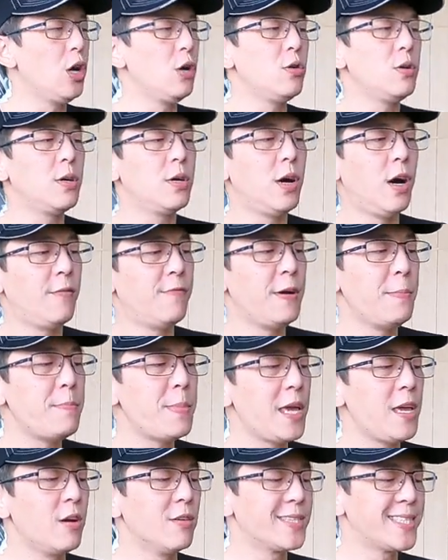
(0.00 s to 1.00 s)
后啊，分
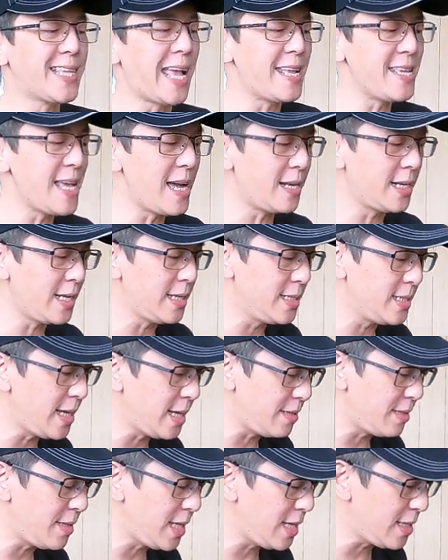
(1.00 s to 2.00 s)
别有三样零
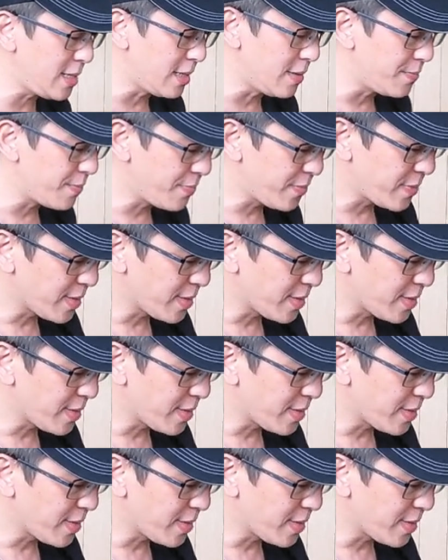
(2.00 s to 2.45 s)
件。第一个，